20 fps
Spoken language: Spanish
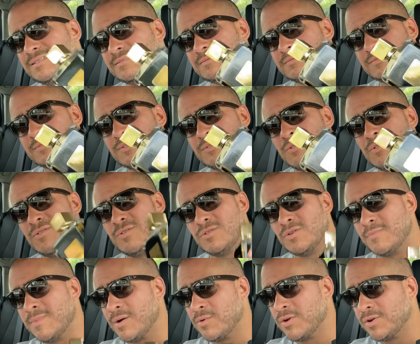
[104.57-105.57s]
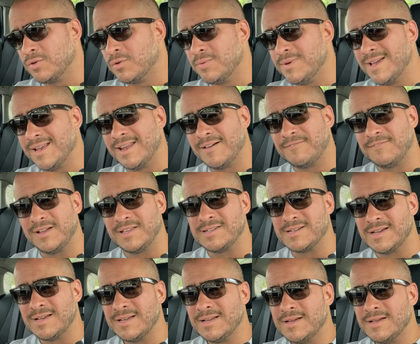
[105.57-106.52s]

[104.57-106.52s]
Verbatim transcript: No, no me acuerdo bien la fecha.